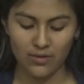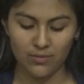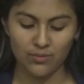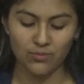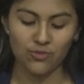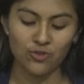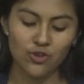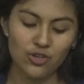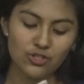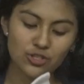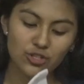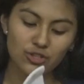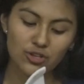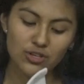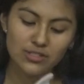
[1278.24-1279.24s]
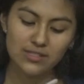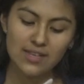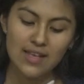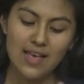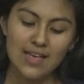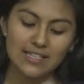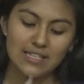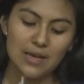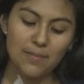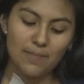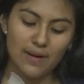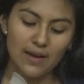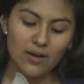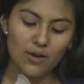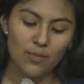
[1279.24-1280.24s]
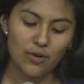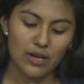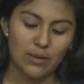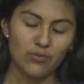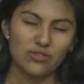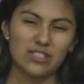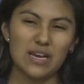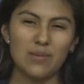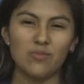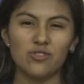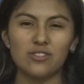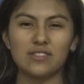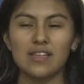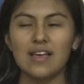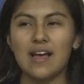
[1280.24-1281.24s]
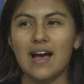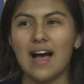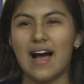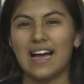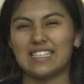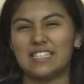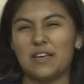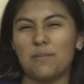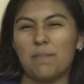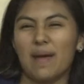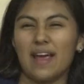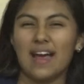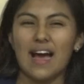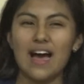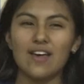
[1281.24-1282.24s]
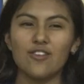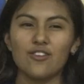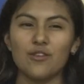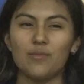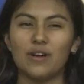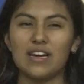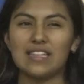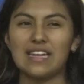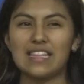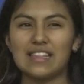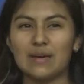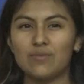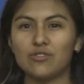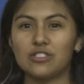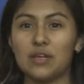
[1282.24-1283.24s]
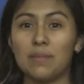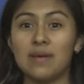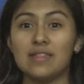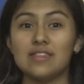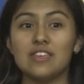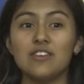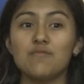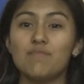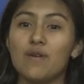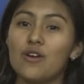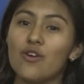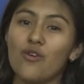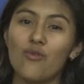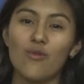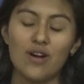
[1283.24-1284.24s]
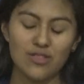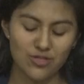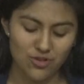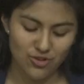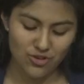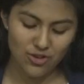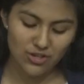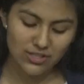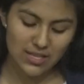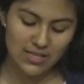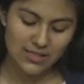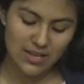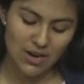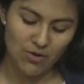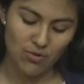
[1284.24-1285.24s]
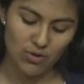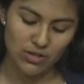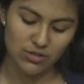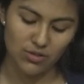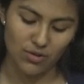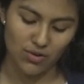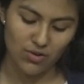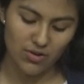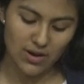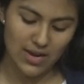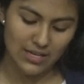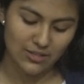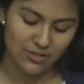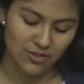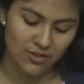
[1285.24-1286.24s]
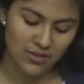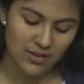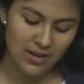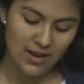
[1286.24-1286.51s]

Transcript: nosotros siempre como que buscamos hacer pecado, como que tratamos de mentir, pero en cuanto Dios entra en nuestro corazón,